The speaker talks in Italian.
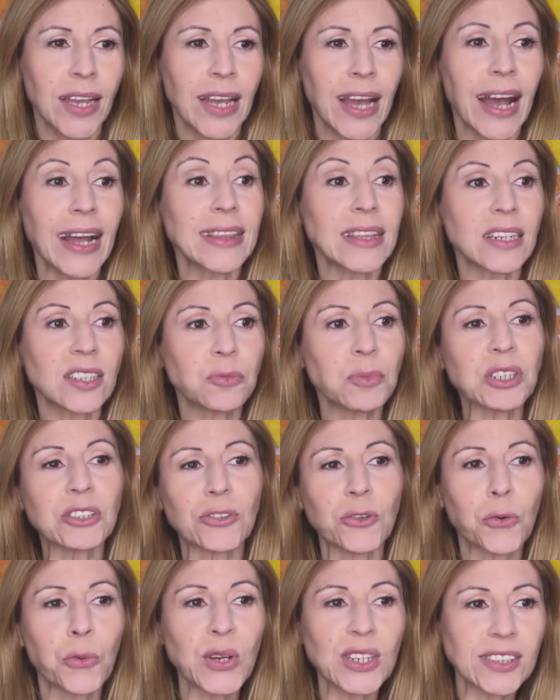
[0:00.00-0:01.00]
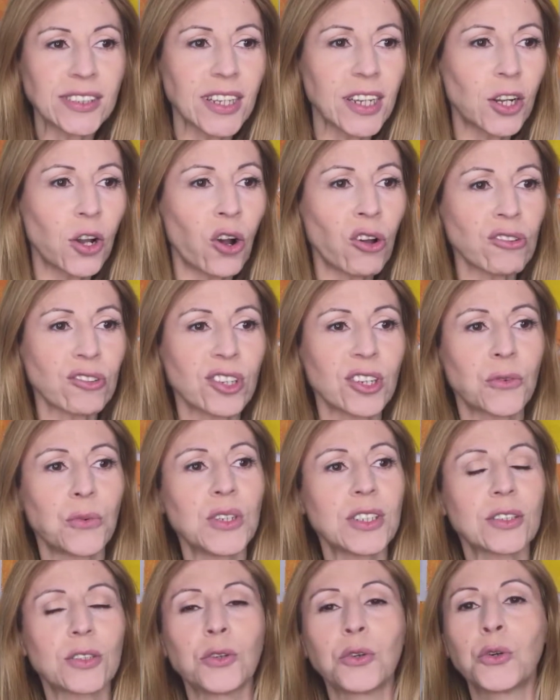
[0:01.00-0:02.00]
Ha trasmesso queste cose,
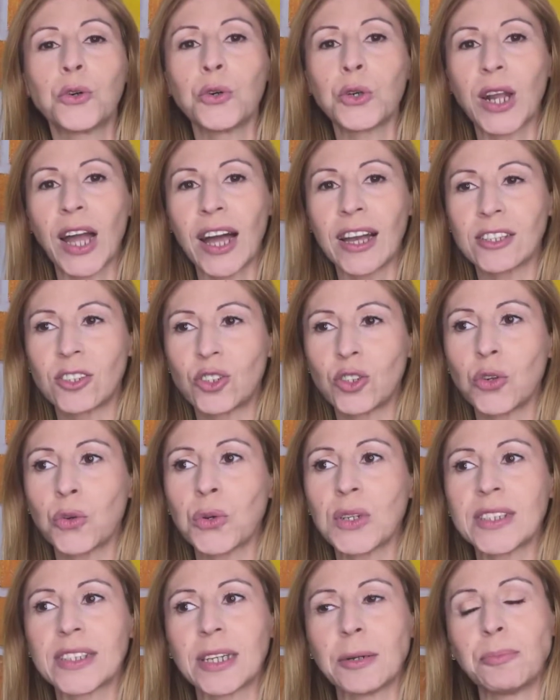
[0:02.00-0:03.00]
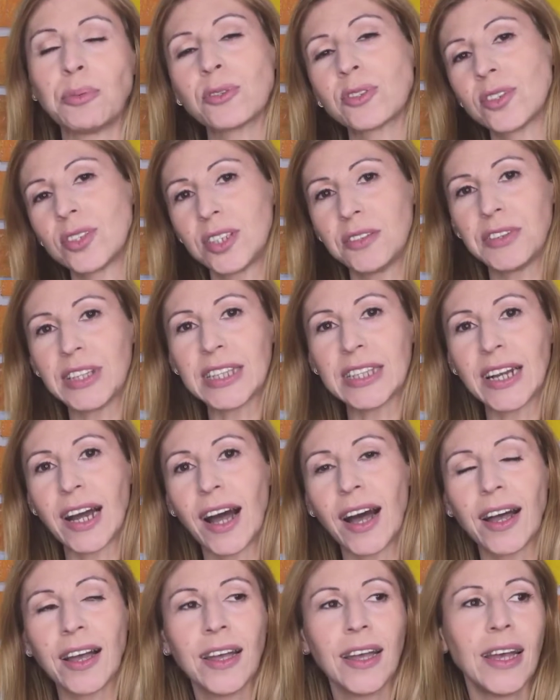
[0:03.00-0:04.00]
questo coraggio, questa
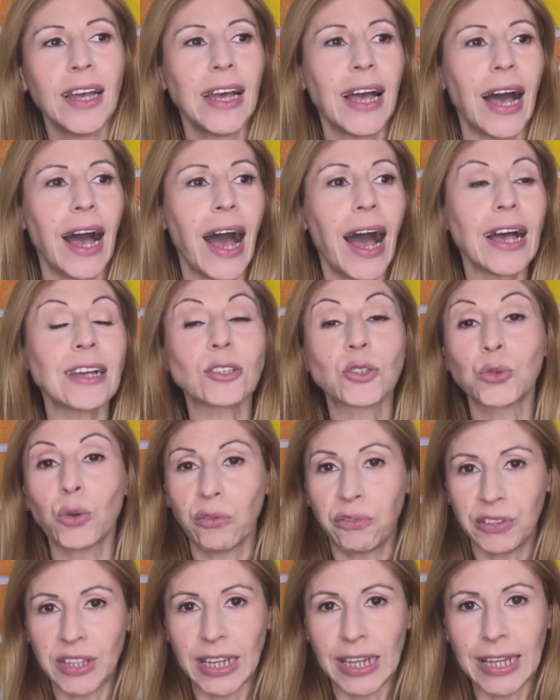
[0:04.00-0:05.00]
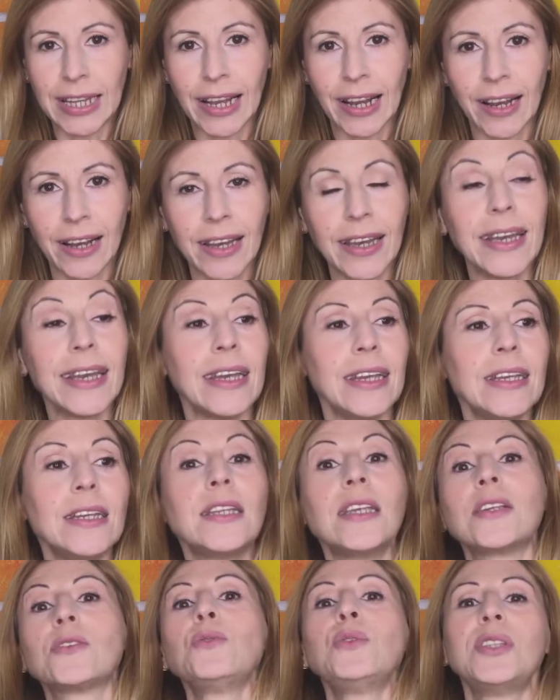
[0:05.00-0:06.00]
positività a sua figlia e i
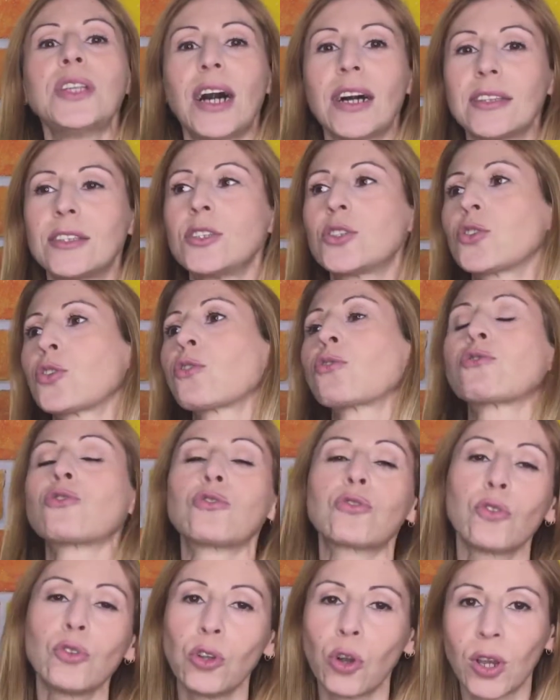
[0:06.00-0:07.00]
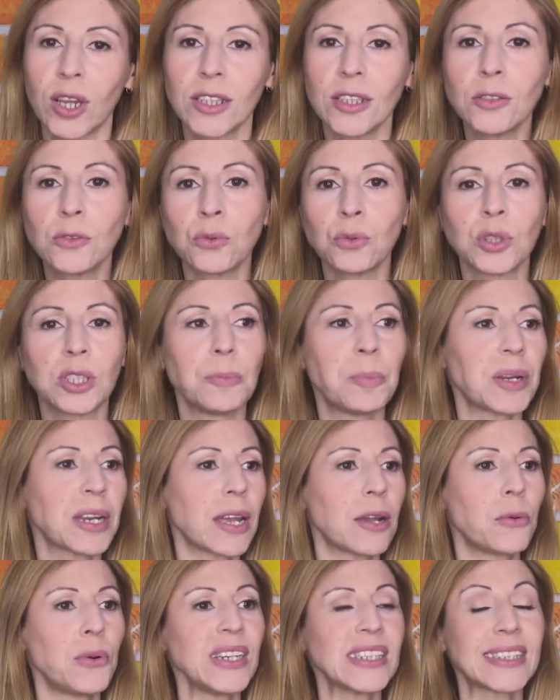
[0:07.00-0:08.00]
risultati sono sotto gli occhi di tutti
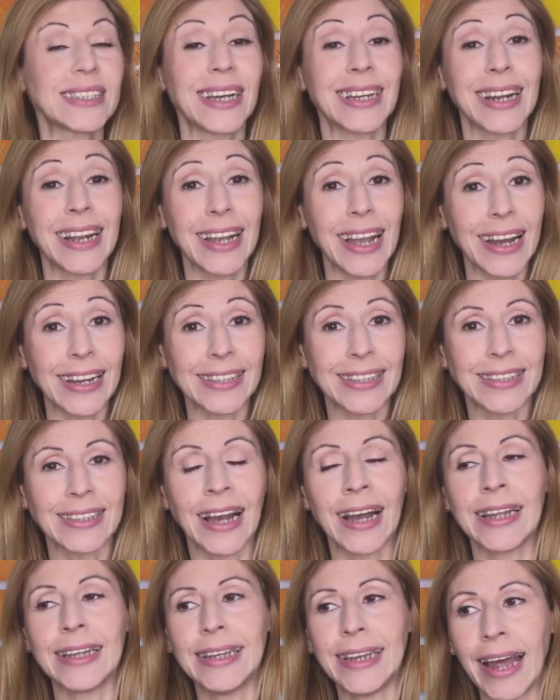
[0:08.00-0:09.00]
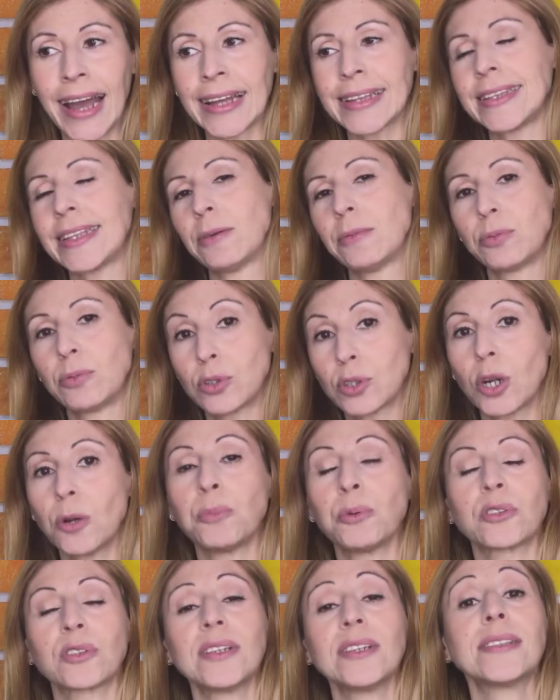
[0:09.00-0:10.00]
perché questa ragazza, nata
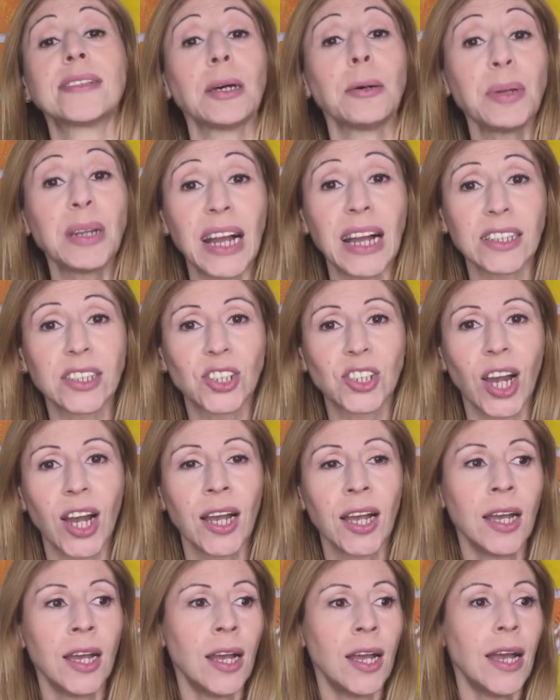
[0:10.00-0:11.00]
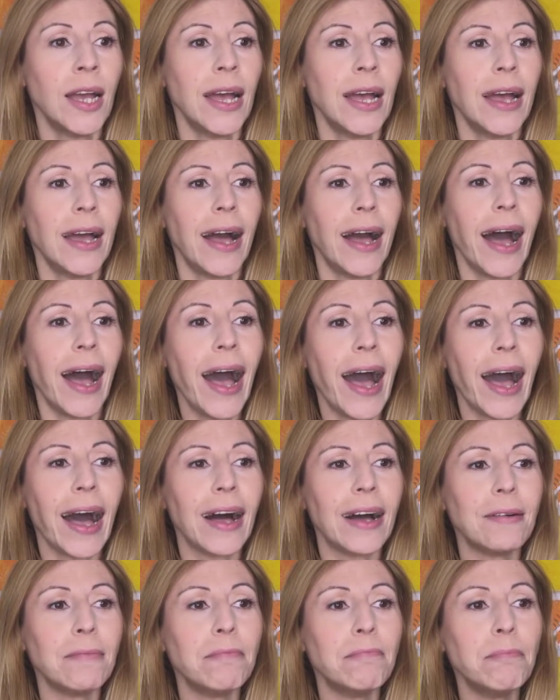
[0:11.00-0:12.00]
purtroppo senza braccia,
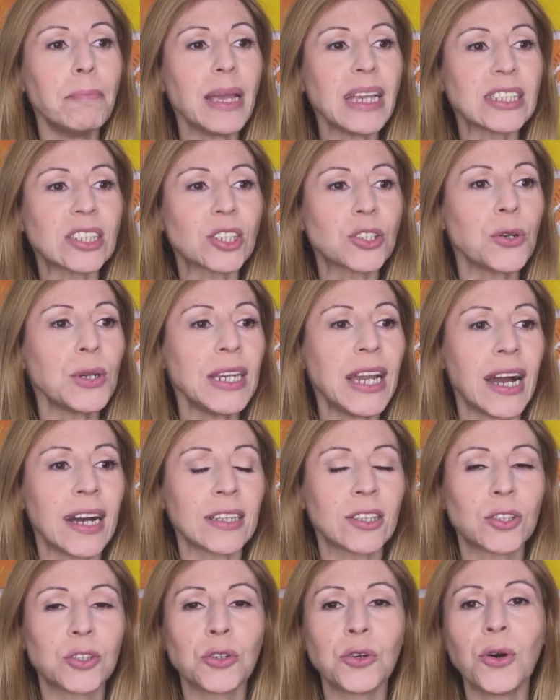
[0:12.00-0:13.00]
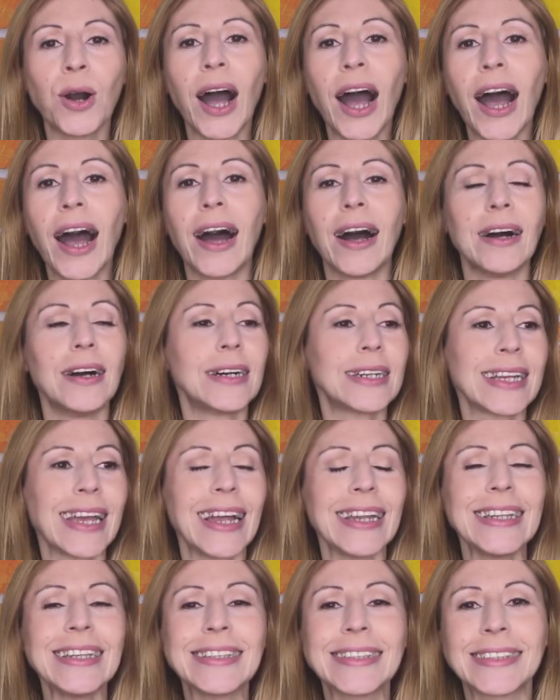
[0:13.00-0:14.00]
ha messo in atto ha
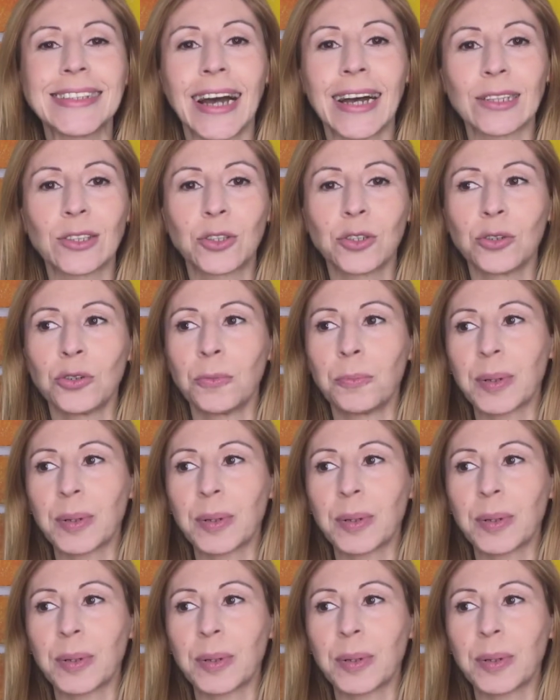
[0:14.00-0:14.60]
realizzato